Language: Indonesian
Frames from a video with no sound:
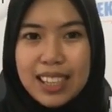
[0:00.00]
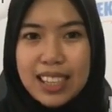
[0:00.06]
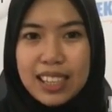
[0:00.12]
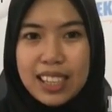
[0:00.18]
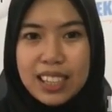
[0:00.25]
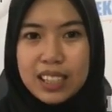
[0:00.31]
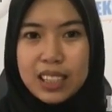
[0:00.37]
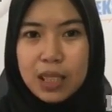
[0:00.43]
dari
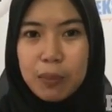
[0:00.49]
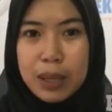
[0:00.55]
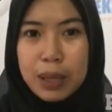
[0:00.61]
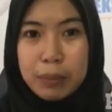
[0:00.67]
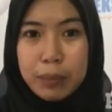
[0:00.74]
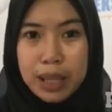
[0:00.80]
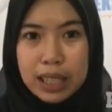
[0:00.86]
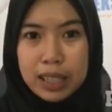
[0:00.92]
klaster
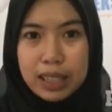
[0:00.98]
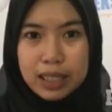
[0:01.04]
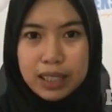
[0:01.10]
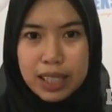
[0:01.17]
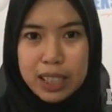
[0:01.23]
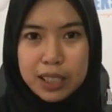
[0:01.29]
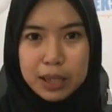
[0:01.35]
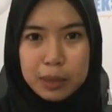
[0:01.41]
pabrik
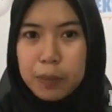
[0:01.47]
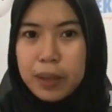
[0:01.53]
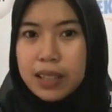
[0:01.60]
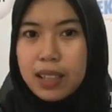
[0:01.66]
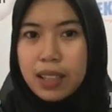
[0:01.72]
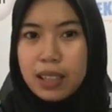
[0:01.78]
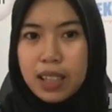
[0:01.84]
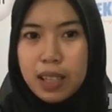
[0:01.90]
kertas
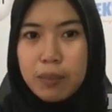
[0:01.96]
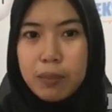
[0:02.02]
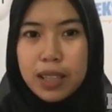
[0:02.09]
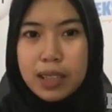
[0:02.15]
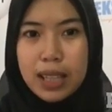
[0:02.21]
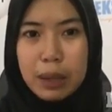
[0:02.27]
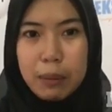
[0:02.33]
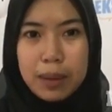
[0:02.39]
PT Tel
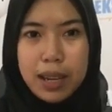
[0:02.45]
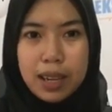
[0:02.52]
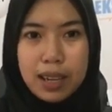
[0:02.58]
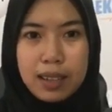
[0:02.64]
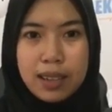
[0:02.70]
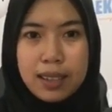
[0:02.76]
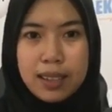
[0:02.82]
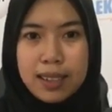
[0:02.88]

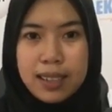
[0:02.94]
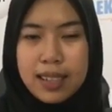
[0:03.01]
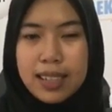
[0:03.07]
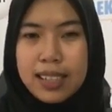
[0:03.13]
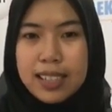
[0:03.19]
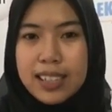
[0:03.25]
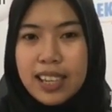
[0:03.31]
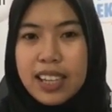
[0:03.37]
bertambah.
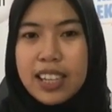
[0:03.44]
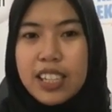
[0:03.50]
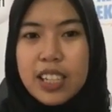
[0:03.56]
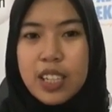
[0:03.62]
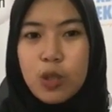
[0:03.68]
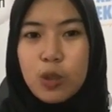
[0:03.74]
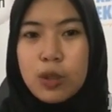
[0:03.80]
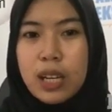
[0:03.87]
Saat
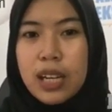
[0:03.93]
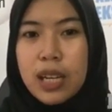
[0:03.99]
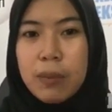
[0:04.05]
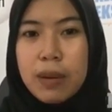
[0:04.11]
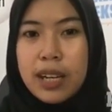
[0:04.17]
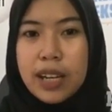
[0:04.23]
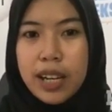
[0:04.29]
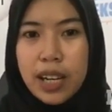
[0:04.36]
ini sudah
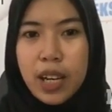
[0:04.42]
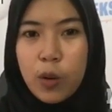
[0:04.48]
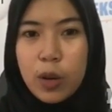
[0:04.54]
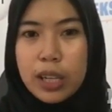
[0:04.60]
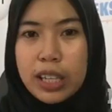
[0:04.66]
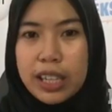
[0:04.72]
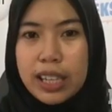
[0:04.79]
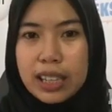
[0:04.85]
lima
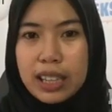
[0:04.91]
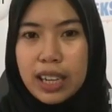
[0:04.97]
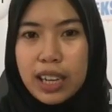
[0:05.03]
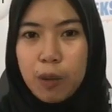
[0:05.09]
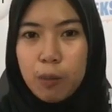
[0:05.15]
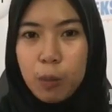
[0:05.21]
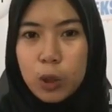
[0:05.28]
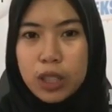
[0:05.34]
karyawan
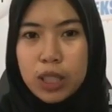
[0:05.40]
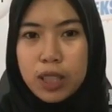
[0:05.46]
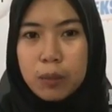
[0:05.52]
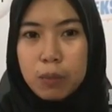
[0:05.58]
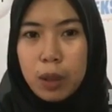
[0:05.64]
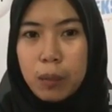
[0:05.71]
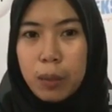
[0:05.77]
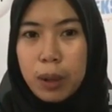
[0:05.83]
dinyatakan
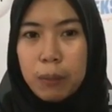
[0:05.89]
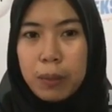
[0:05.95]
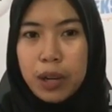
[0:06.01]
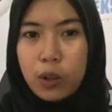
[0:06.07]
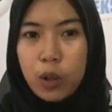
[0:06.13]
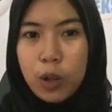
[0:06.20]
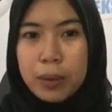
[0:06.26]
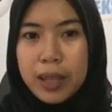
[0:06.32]
positif terpapar
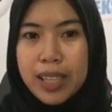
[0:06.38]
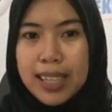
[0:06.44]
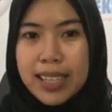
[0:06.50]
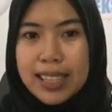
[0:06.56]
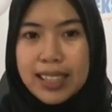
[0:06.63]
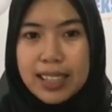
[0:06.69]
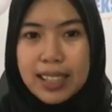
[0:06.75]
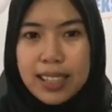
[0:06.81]

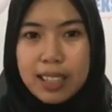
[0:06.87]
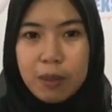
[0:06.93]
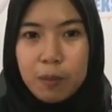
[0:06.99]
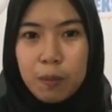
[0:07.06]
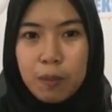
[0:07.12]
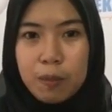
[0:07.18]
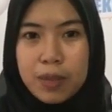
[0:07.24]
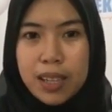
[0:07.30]
COVID-19.
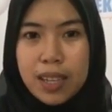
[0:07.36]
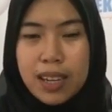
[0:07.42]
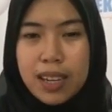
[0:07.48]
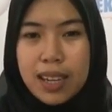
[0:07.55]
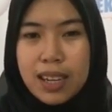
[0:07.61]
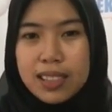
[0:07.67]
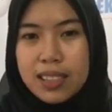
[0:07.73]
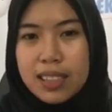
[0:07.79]

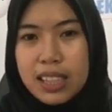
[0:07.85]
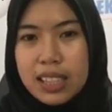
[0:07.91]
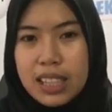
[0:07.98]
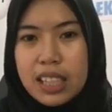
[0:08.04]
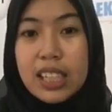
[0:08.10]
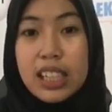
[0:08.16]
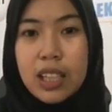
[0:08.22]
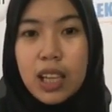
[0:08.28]
Hasil
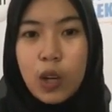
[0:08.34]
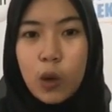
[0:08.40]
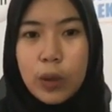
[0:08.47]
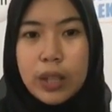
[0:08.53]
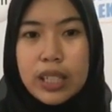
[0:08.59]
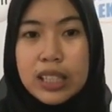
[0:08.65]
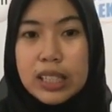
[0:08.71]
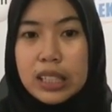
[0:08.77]
ini
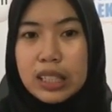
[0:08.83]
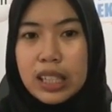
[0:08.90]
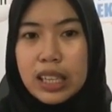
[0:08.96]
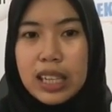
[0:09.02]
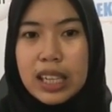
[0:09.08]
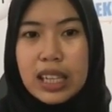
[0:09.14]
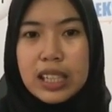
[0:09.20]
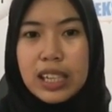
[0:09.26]
diketahui
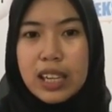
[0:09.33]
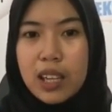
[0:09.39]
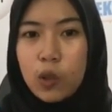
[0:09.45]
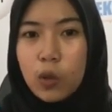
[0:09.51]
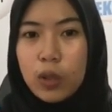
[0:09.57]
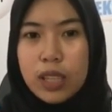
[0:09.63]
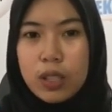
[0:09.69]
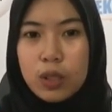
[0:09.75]
setelah
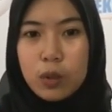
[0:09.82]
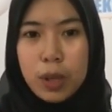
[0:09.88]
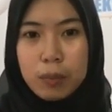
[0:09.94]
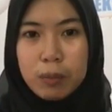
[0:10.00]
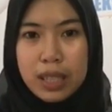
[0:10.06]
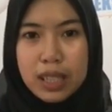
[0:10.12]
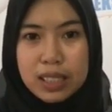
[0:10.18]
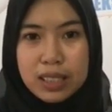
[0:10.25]
dilakukan swab
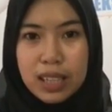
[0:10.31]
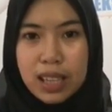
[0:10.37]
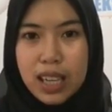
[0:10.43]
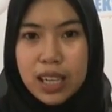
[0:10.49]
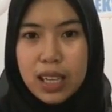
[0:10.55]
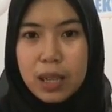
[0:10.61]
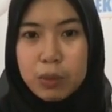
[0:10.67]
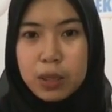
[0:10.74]
test
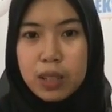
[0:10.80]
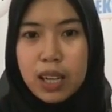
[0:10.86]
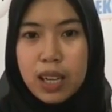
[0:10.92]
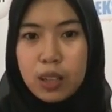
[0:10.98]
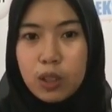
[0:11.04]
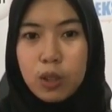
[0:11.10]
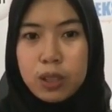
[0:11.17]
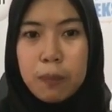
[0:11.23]
terhadap
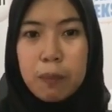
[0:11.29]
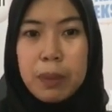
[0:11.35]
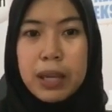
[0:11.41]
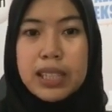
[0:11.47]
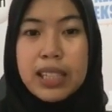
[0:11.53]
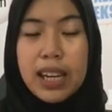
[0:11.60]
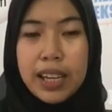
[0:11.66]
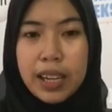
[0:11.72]
104
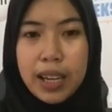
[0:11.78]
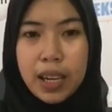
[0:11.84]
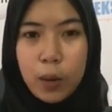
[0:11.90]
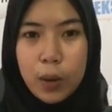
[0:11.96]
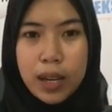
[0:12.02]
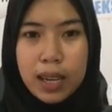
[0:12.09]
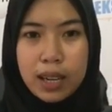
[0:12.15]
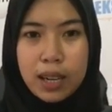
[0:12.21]

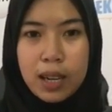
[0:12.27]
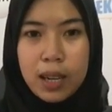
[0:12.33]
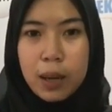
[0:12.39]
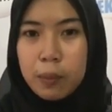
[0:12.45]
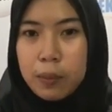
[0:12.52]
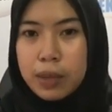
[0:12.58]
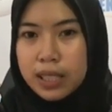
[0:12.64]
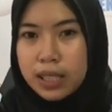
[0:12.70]
karyawan.
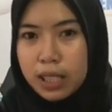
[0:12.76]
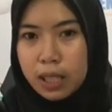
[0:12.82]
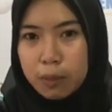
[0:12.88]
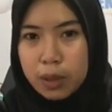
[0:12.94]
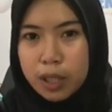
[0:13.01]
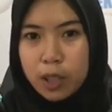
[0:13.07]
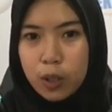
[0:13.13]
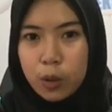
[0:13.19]
Meski
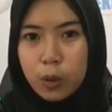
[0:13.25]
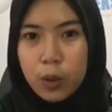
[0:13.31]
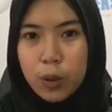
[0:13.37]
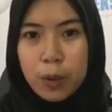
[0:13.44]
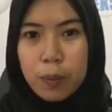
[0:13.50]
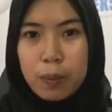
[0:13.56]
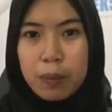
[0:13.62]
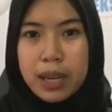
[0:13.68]

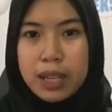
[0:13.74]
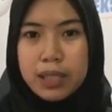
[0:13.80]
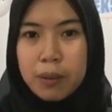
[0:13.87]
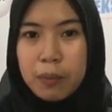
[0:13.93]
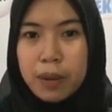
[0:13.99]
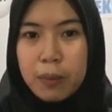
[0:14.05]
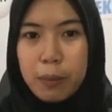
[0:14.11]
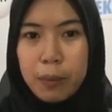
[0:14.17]
begitu,
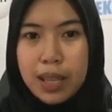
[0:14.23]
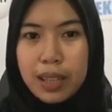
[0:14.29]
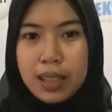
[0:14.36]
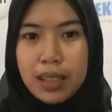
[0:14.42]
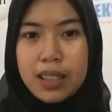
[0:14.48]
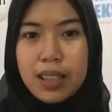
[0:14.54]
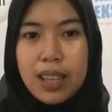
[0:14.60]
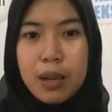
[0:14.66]
manajemen
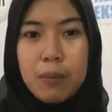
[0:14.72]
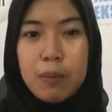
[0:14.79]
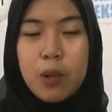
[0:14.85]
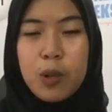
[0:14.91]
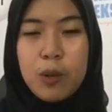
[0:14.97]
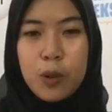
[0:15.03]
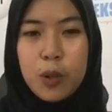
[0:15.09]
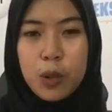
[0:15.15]
PT Tel
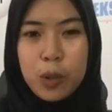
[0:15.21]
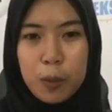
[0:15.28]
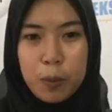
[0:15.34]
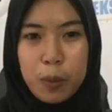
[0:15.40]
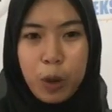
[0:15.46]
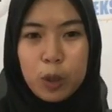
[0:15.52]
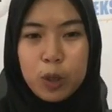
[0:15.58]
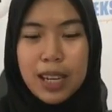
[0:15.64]
belum menutup
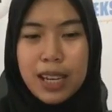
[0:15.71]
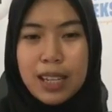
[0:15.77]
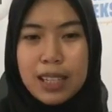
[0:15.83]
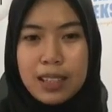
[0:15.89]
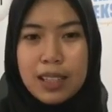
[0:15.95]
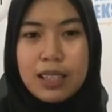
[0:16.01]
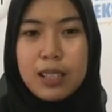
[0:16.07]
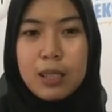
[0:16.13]
perusahaan
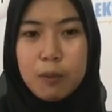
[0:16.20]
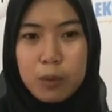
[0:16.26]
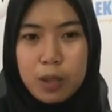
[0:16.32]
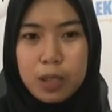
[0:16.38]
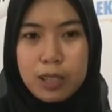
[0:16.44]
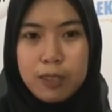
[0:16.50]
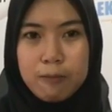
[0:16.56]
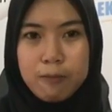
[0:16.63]

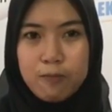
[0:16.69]
tersebut.